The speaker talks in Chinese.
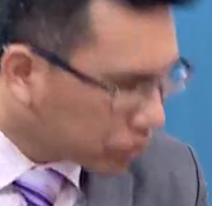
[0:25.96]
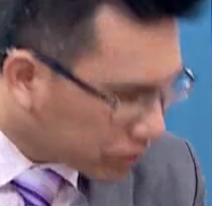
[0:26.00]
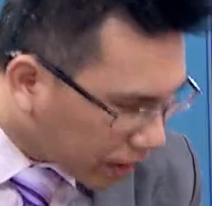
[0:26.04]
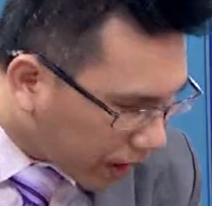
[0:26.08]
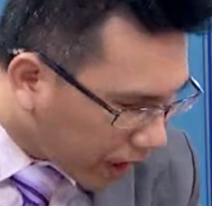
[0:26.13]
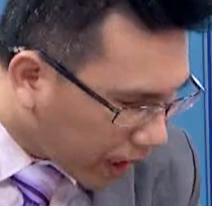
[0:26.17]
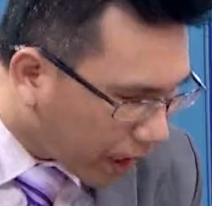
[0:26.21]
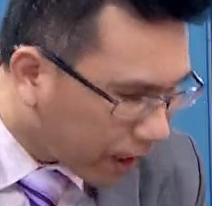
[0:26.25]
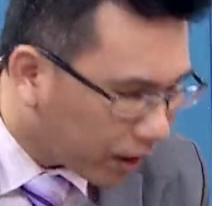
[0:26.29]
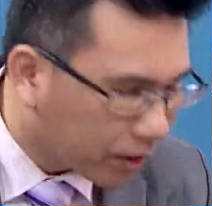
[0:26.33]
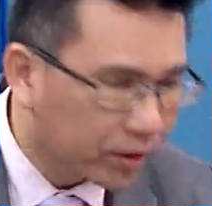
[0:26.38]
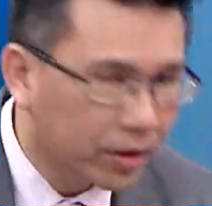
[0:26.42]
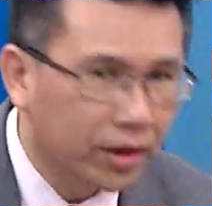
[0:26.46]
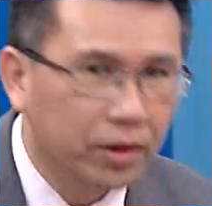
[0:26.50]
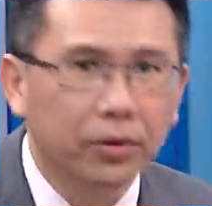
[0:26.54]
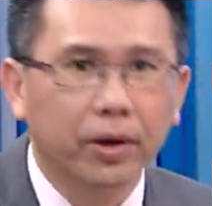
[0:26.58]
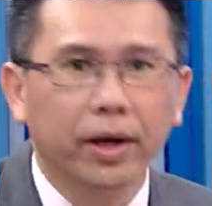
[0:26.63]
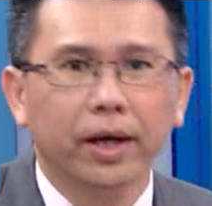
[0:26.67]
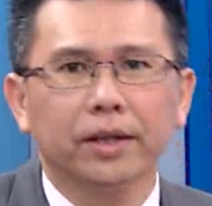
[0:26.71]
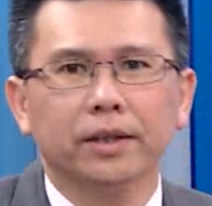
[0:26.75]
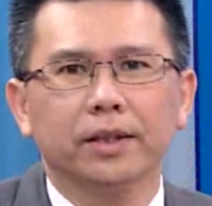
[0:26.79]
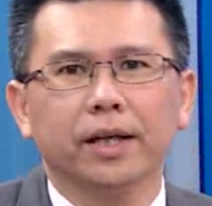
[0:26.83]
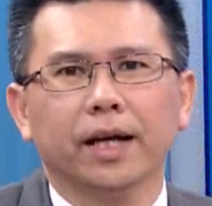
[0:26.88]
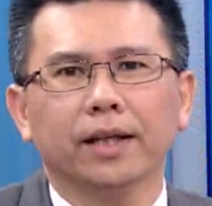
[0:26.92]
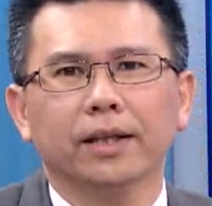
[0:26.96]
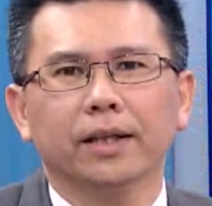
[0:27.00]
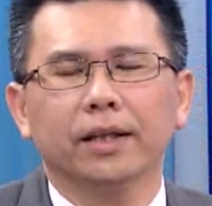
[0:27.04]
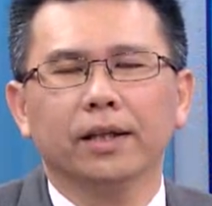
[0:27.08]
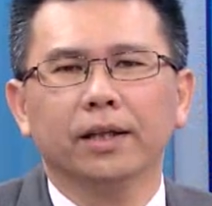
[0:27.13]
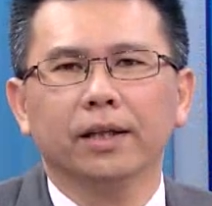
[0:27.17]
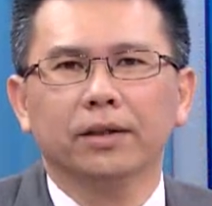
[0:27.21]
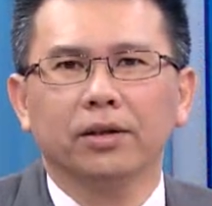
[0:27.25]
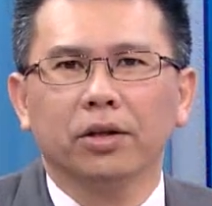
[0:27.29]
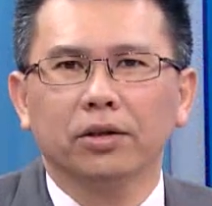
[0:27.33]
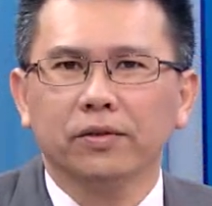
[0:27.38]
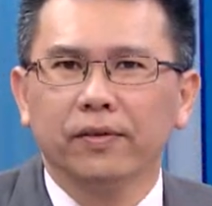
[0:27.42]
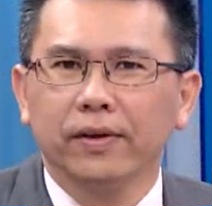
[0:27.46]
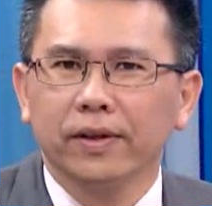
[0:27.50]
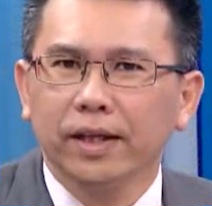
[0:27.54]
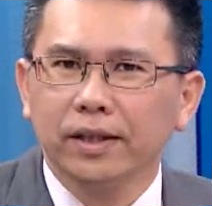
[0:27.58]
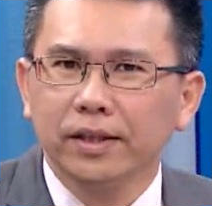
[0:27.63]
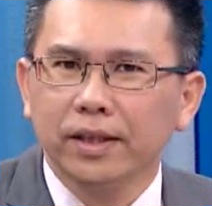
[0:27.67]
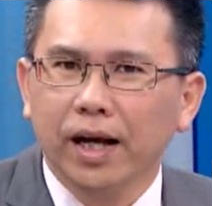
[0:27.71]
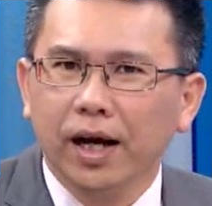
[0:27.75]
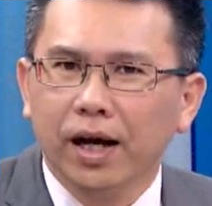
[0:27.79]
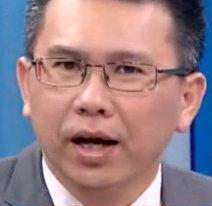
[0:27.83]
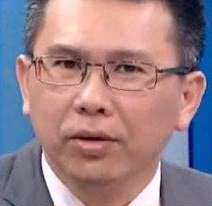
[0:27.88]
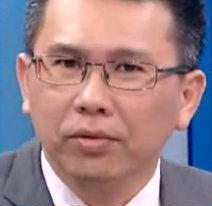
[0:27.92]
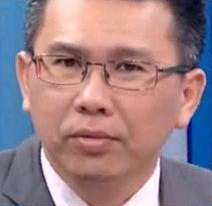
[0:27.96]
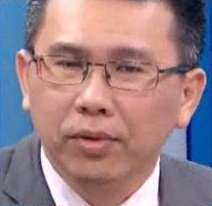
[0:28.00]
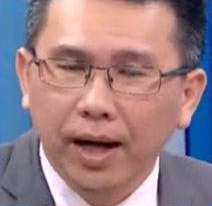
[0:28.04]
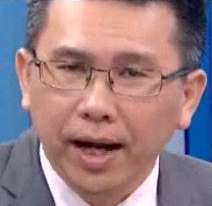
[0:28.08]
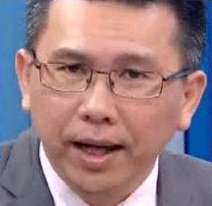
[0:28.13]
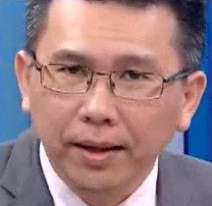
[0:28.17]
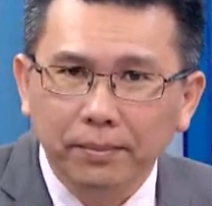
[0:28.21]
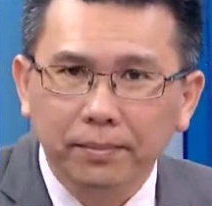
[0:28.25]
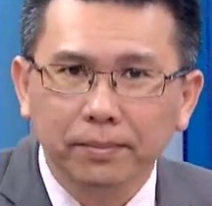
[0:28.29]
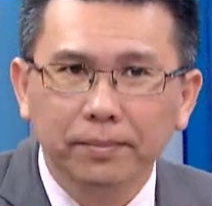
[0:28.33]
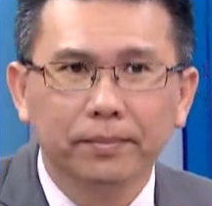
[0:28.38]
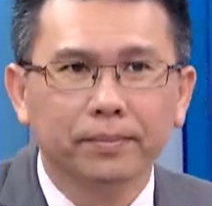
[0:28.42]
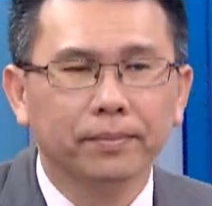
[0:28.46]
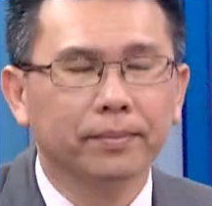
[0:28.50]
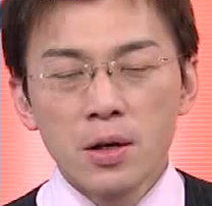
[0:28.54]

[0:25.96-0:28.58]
叔贤好，各位亲爱的投资者大家好，午安。